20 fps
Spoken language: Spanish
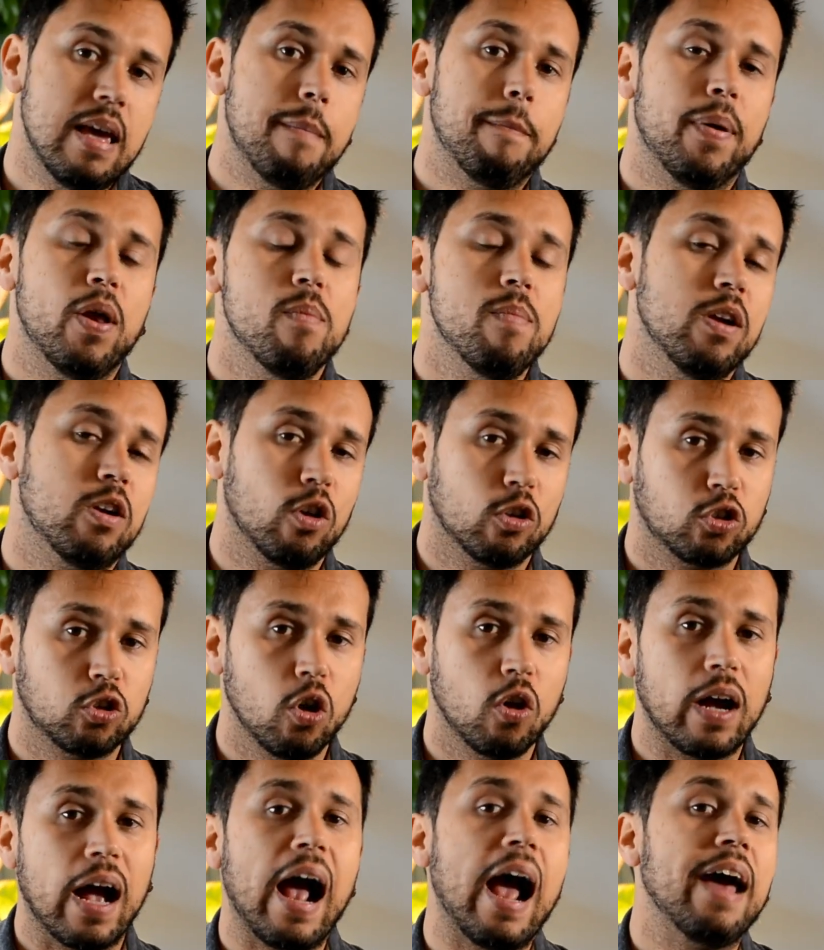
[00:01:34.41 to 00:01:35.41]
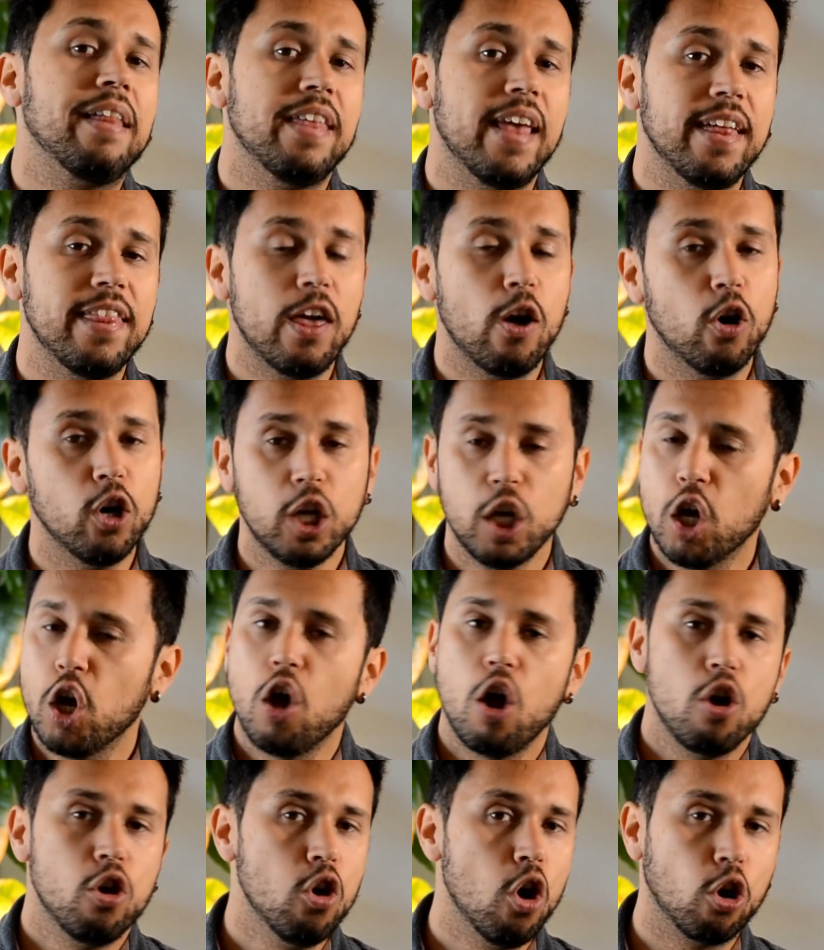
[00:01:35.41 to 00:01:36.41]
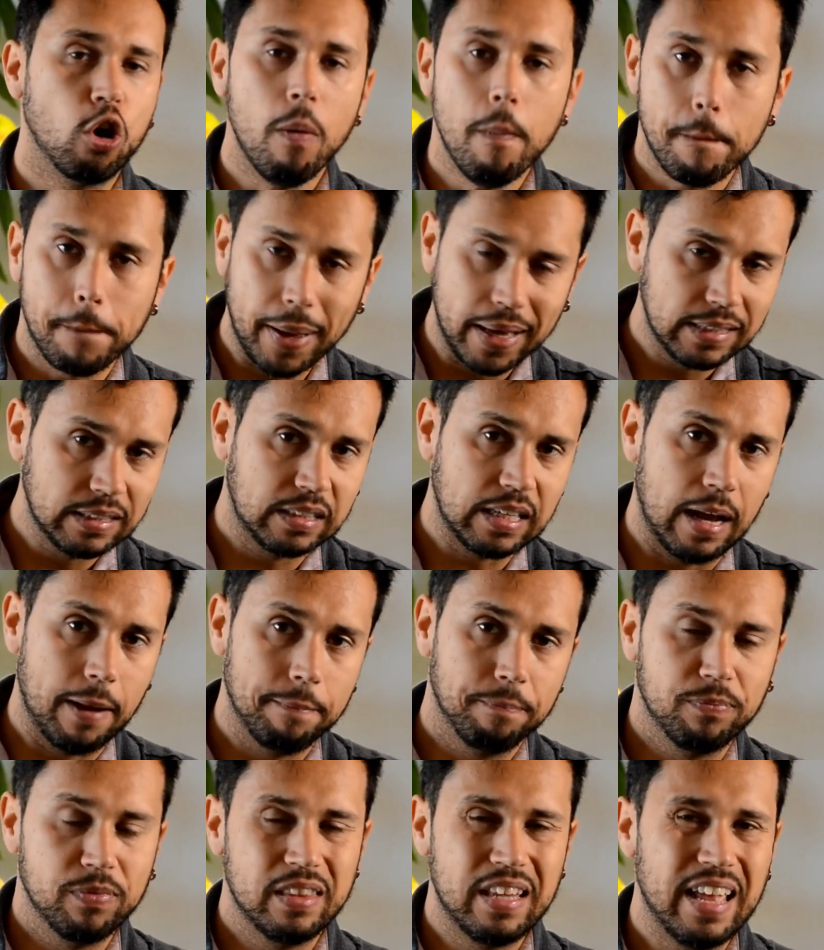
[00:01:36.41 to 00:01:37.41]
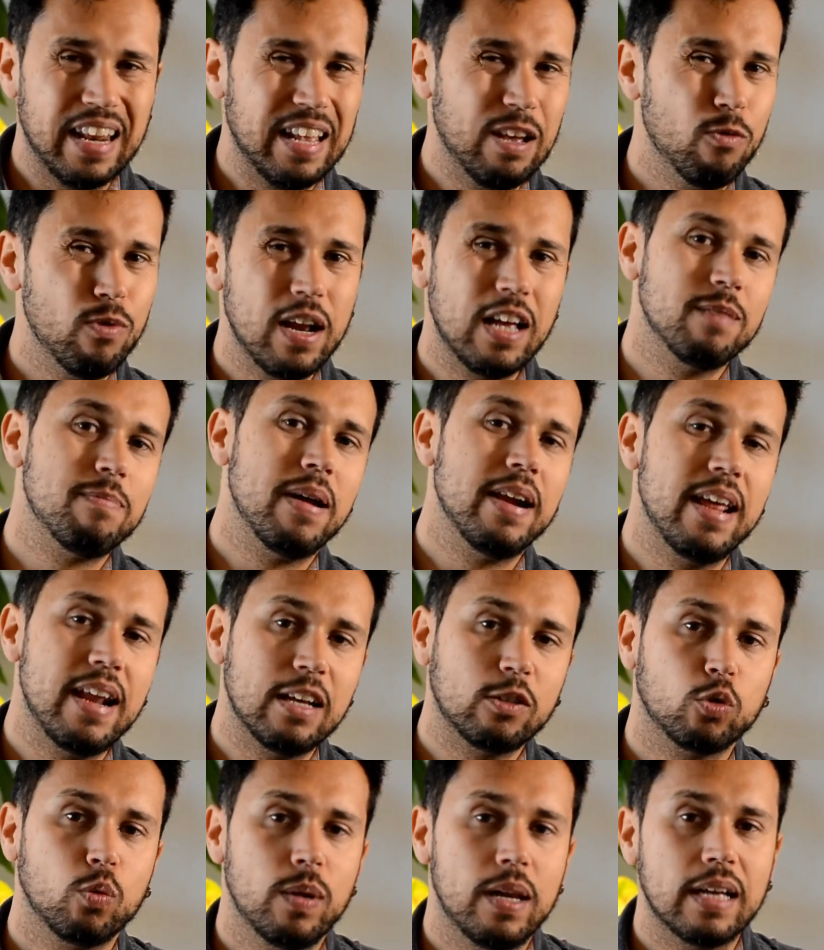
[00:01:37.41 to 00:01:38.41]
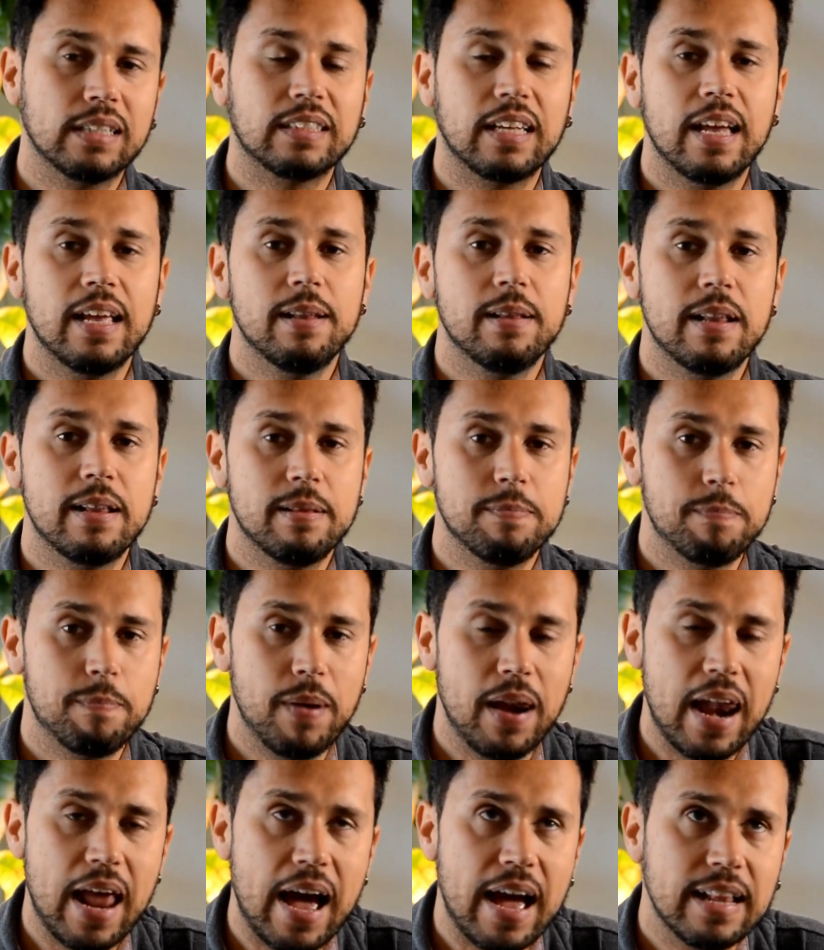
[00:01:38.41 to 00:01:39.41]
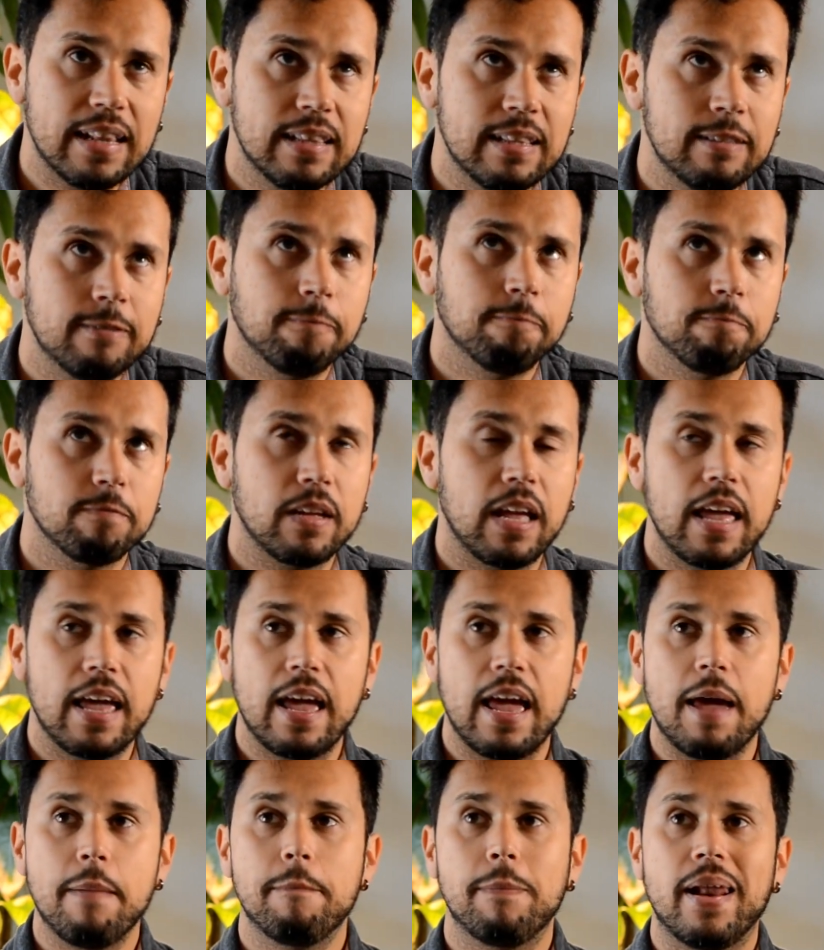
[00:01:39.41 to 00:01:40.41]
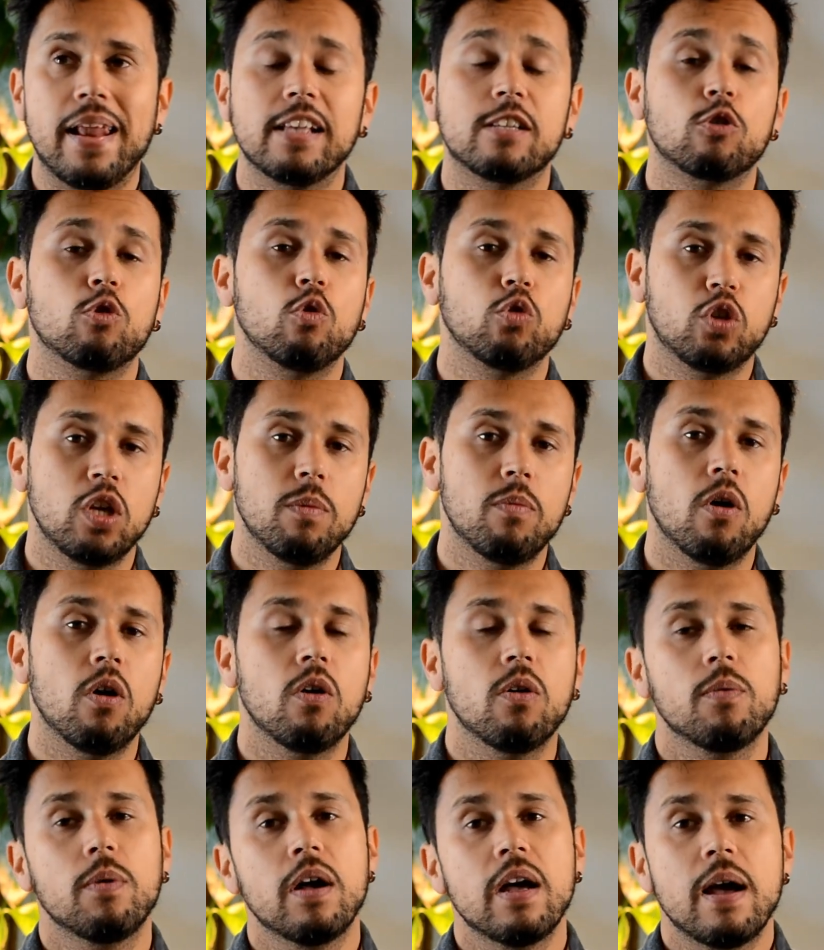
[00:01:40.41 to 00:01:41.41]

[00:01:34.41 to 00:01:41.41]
Pero el Microstock a día de hoy no compensa de ninguna manera maneras subirlas en plan, en plan exclusivo